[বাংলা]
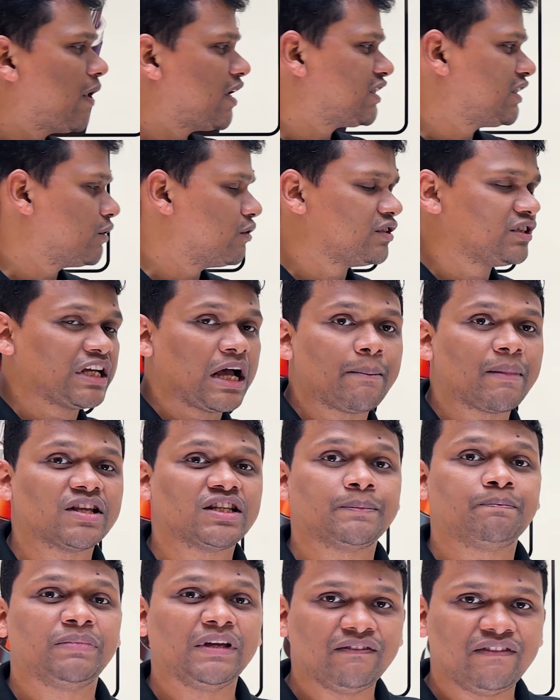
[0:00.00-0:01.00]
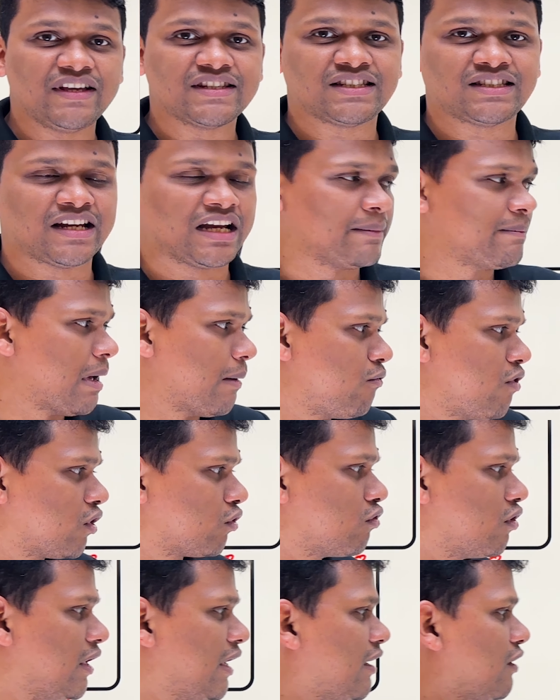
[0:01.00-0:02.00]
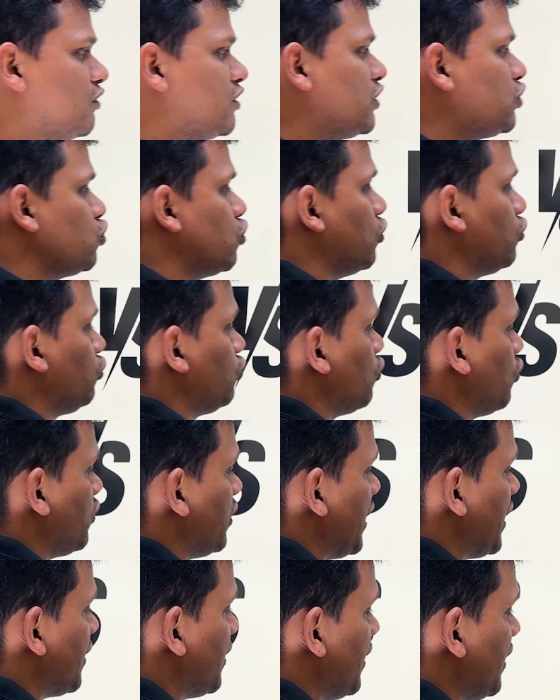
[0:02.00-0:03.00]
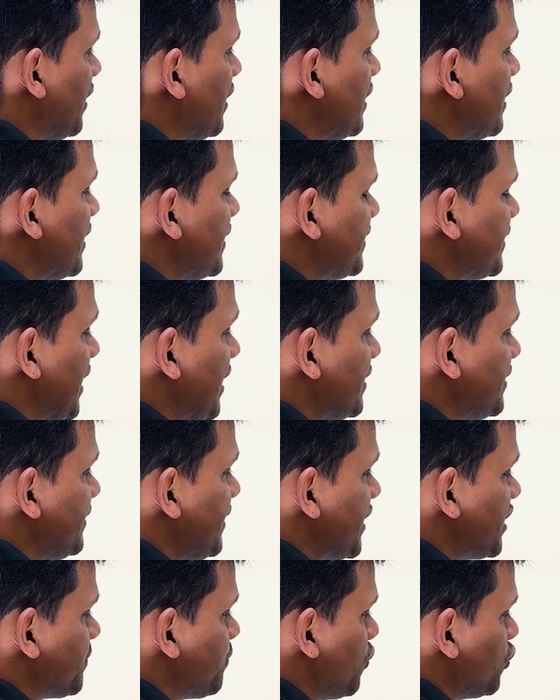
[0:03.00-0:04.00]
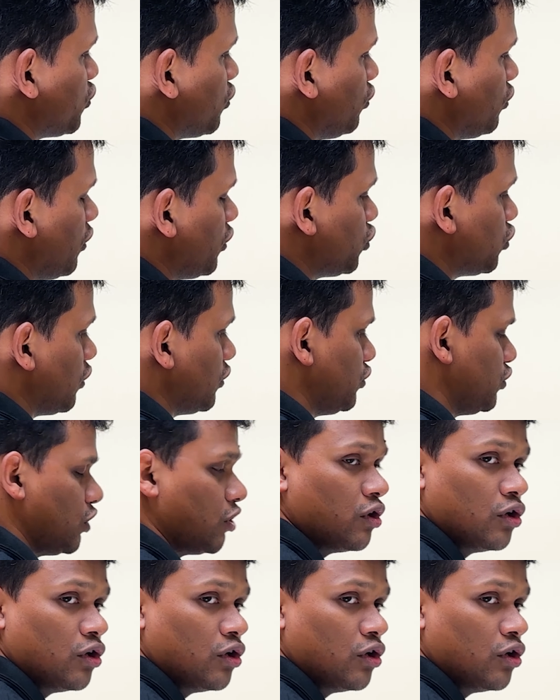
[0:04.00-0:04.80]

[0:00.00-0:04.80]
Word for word: পাশে হচ্ছে আমরা যে পিভিসি যেটা ব্যবহার করি এটা হচ্ছে সত্তর ডিগ্রি সেলসিয়াস পর্যন্ত সহ্য